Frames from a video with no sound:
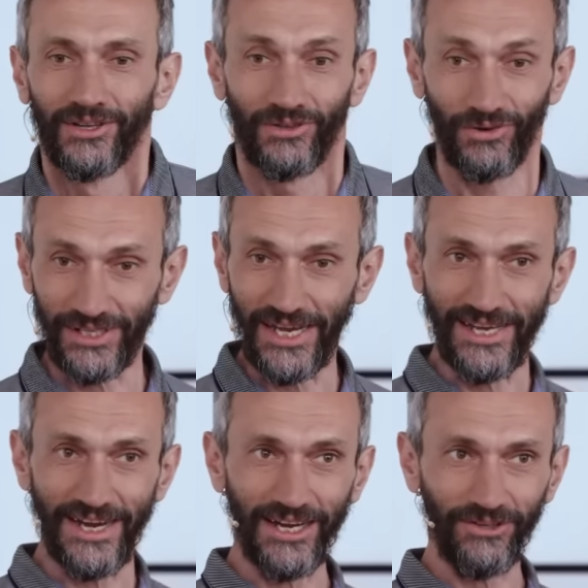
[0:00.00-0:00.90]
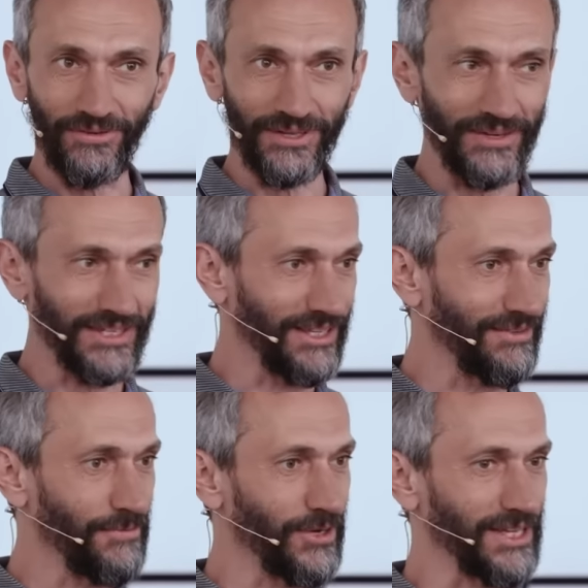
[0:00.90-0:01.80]
Друзья, я готов ответить на
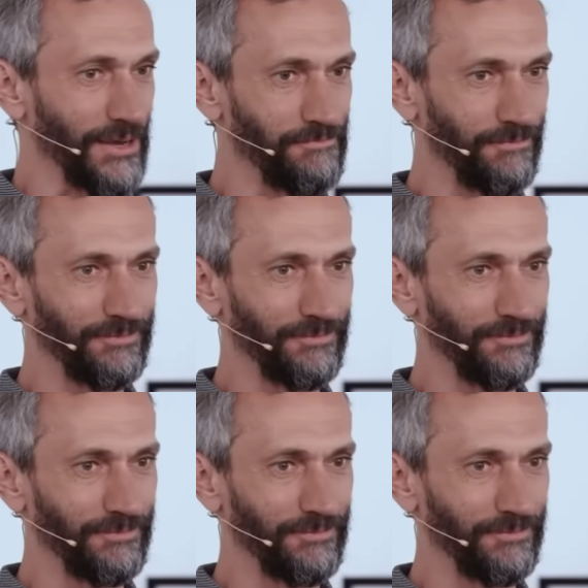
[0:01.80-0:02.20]
вопросы.